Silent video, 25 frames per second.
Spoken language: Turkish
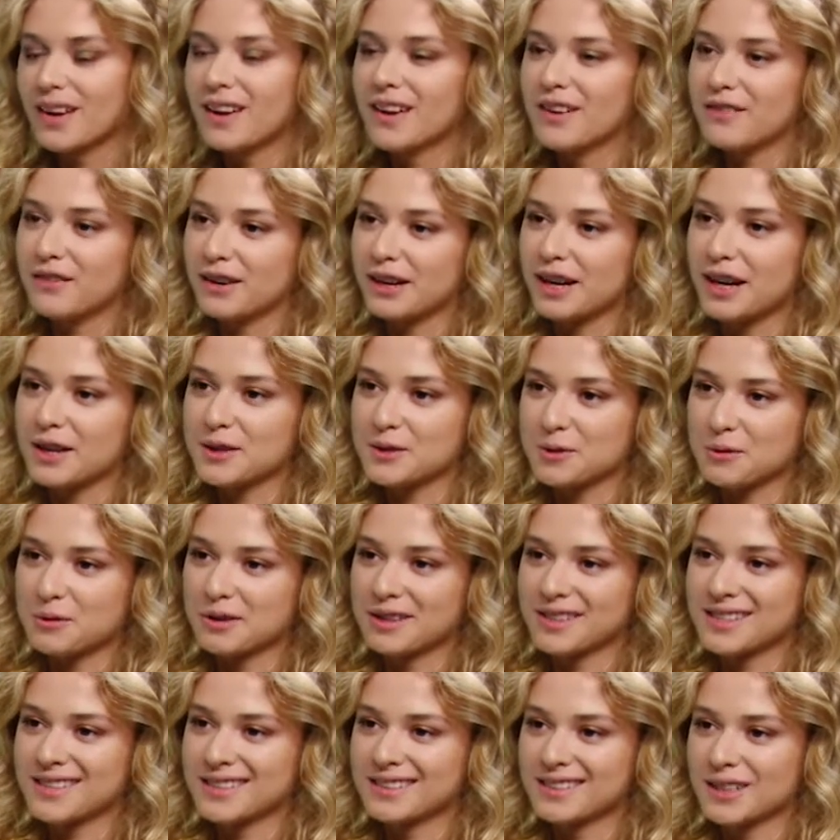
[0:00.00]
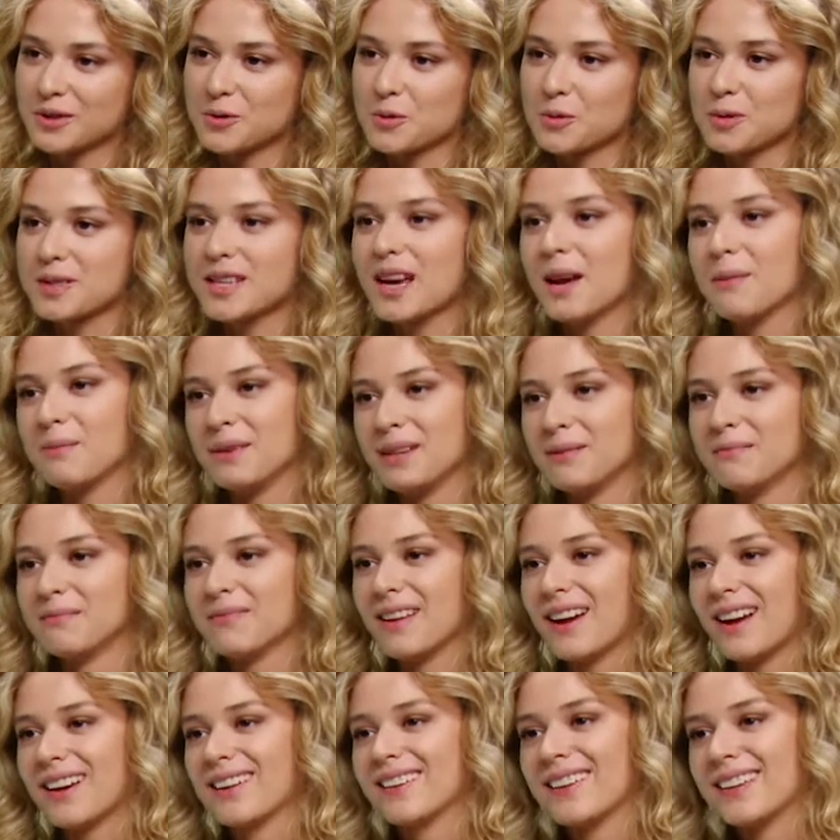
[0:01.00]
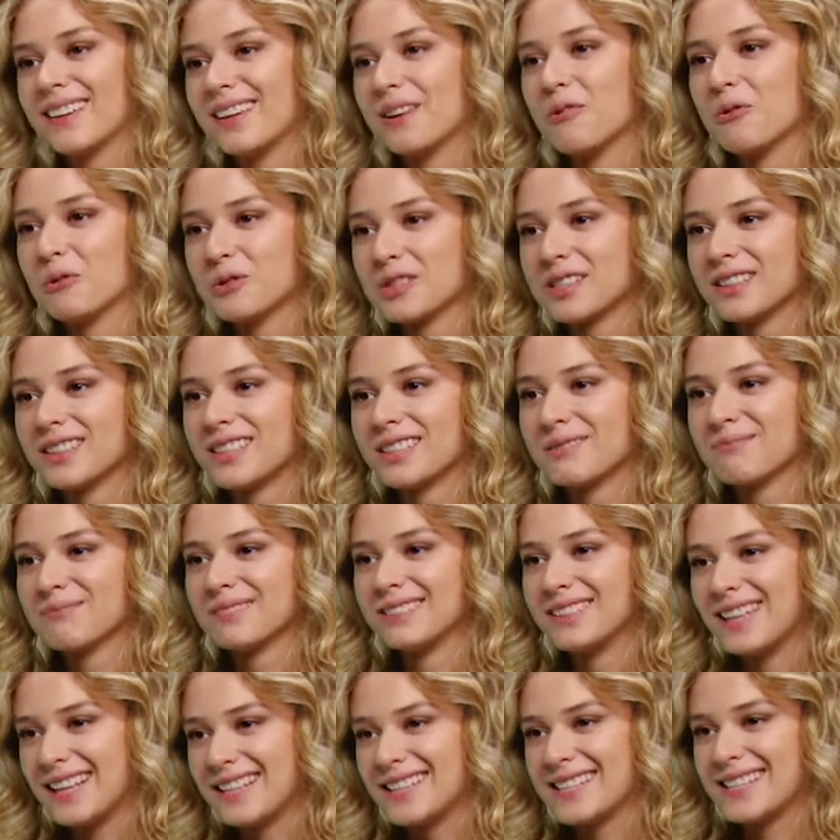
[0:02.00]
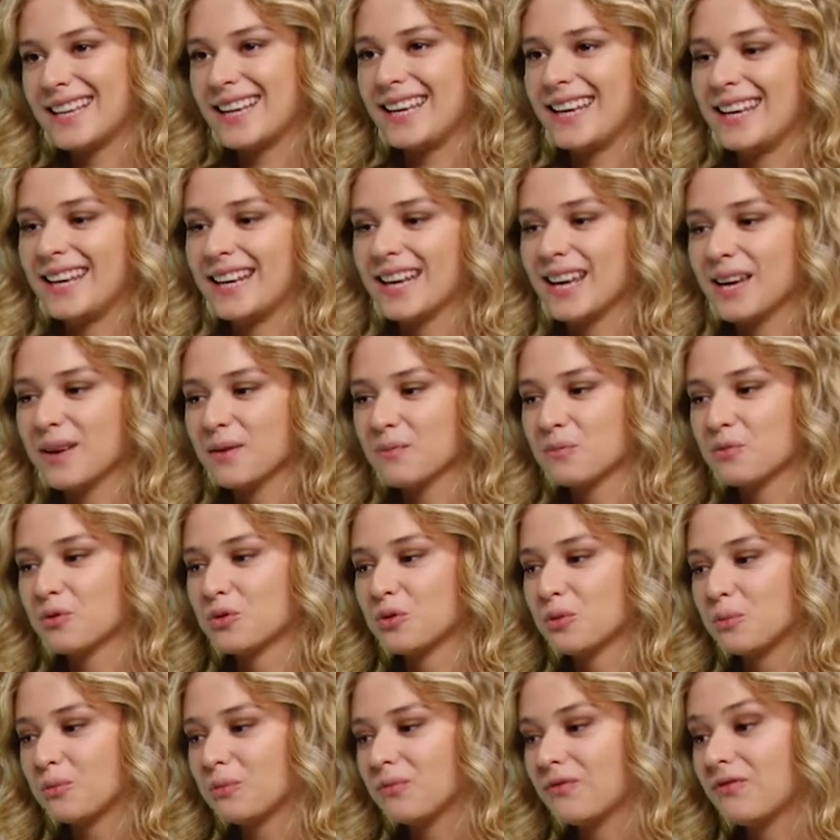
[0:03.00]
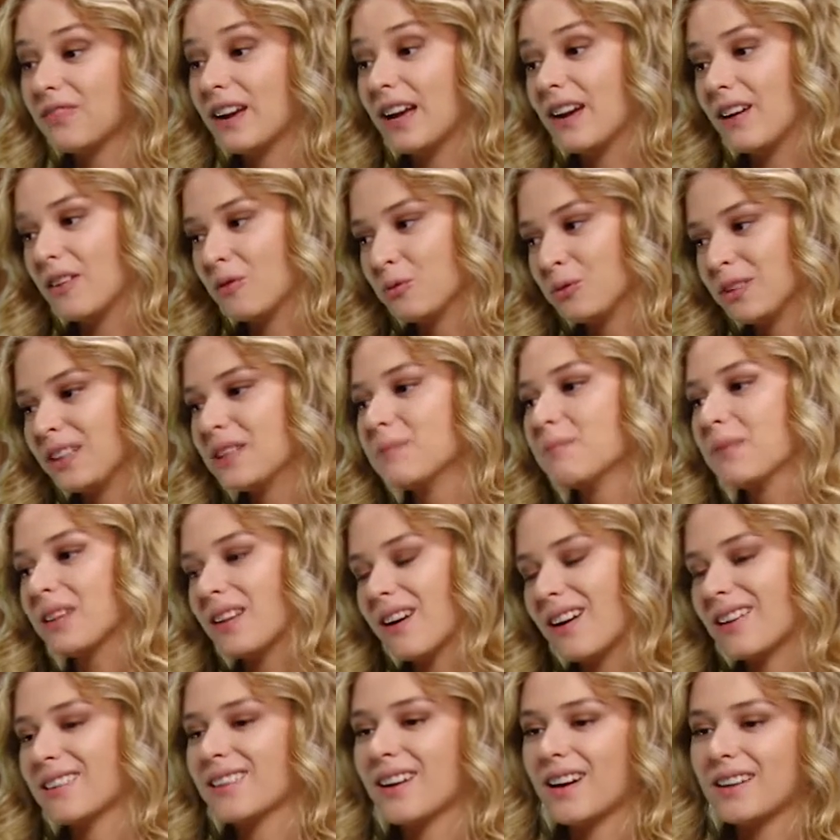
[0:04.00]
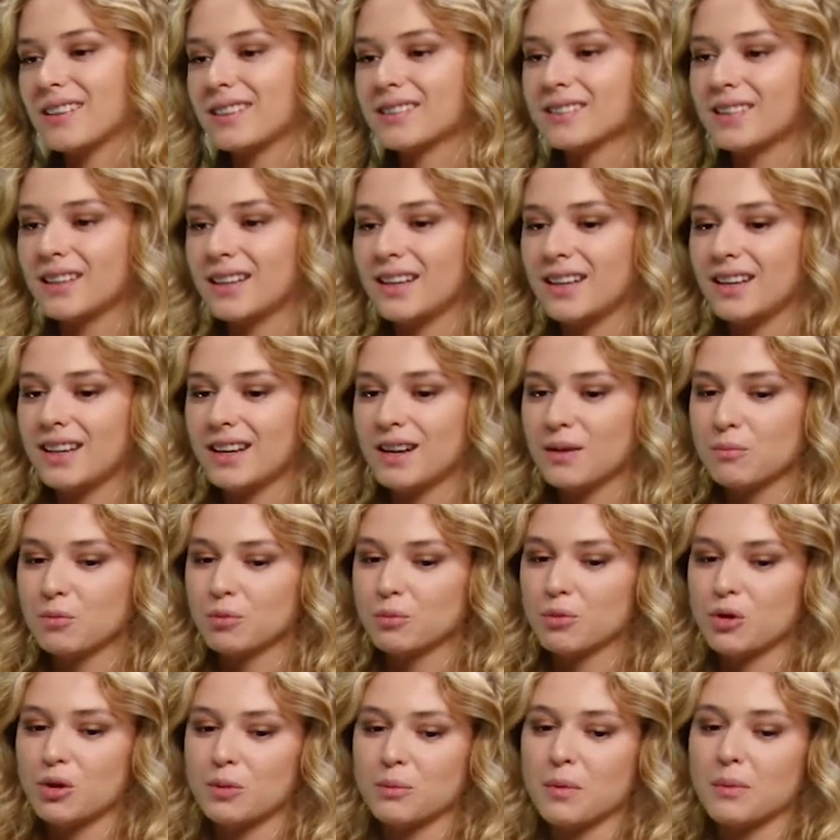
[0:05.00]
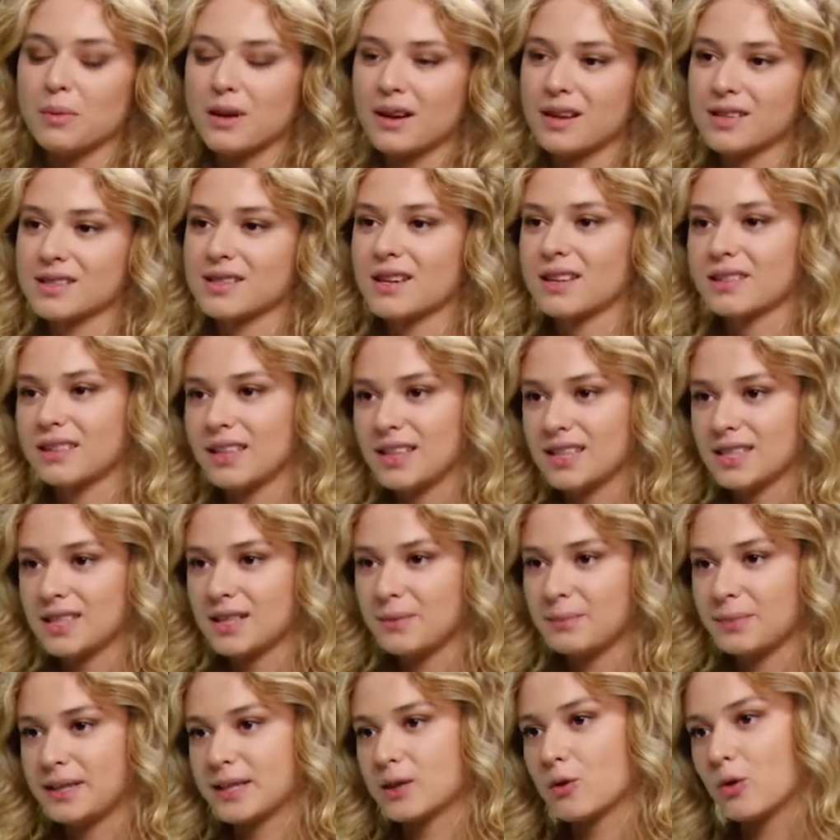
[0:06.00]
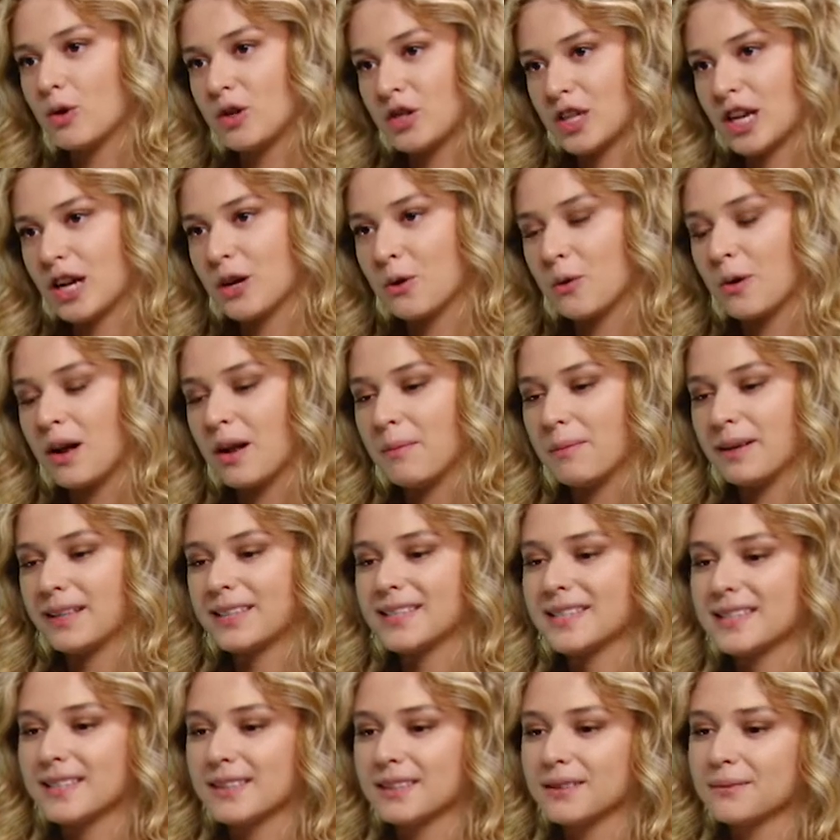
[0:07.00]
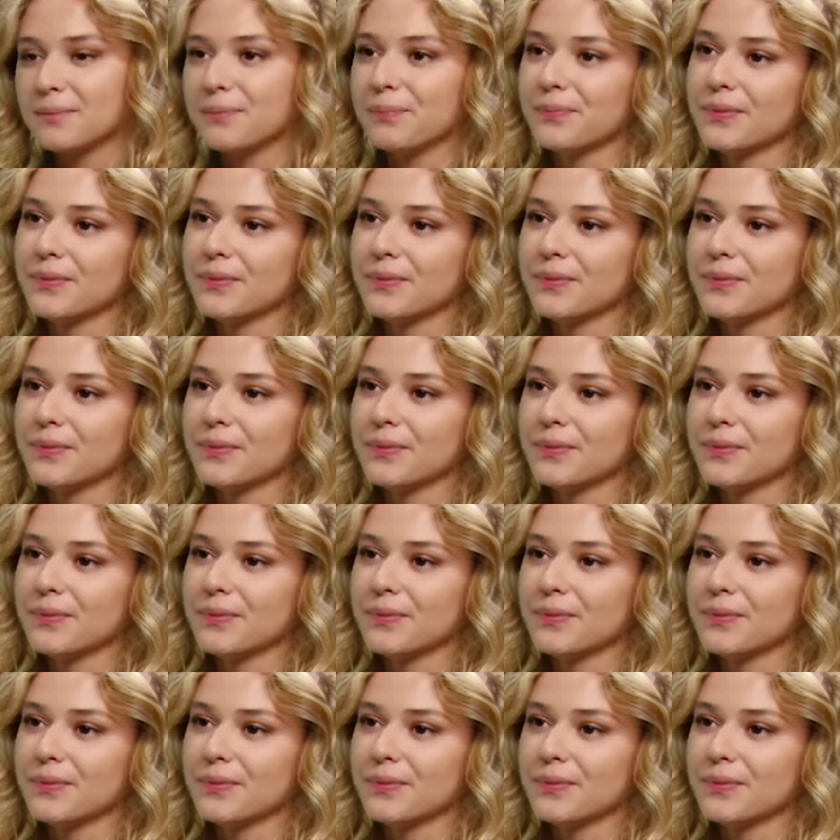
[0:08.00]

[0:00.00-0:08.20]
Fakat sonrasında sosyal bilimlerdeki hocalarımın desteğiyle bu ve onların bana aktardıklarıyla bu bölümü biraz daha değiştirip psikolojiye yönelmek istedim.